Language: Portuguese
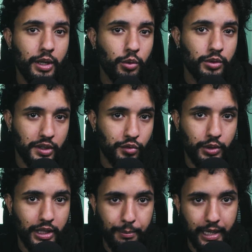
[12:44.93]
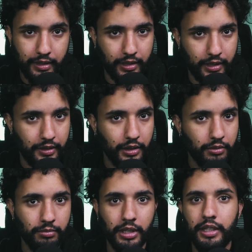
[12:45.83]
conta sua da meta, né?
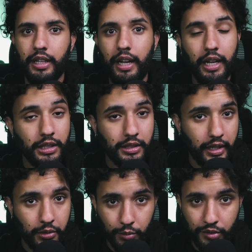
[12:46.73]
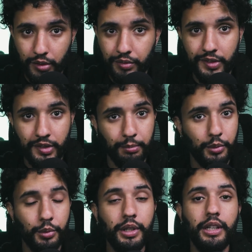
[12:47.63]
Então, entra aí com o seu
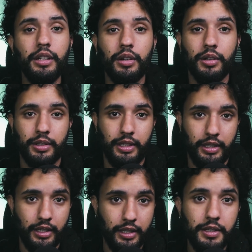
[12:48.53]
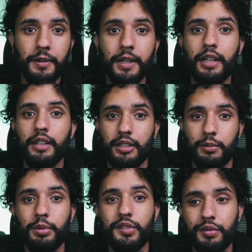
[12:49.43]
Facebook, ok? Então,
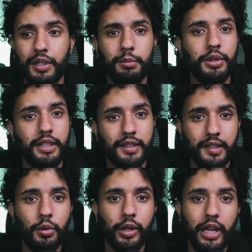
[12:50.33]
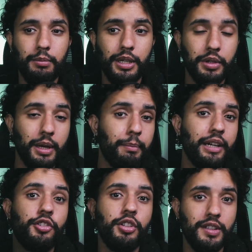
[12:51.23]
por isso que eu falei que poderia ser qualquer e-mail, porque é a
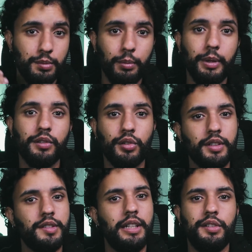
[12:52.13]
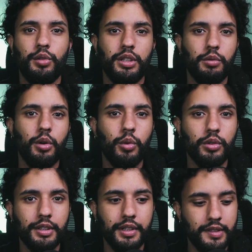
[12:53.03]
partir desse momento só que seleciona qual
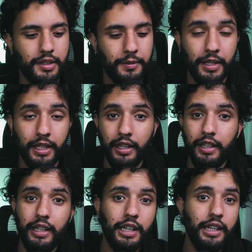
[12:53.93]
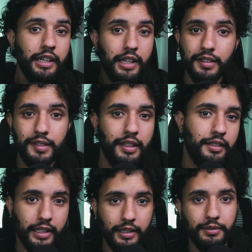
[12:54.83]
conta vai ser. E clique em
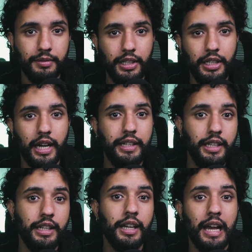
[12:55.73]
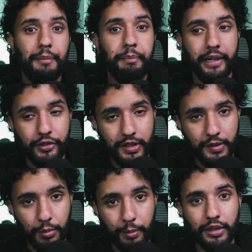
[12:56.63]
aceitar. E aí, a partir desse
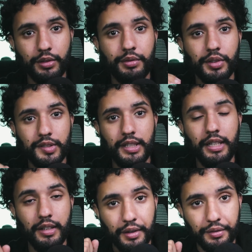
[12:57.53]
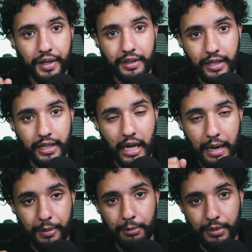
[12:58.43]
momento, você vai ter a
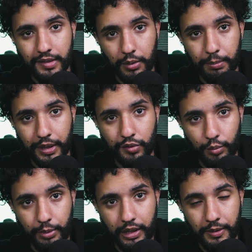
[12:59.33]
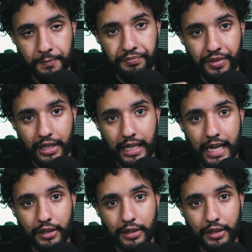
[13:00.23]
permissão para subir lá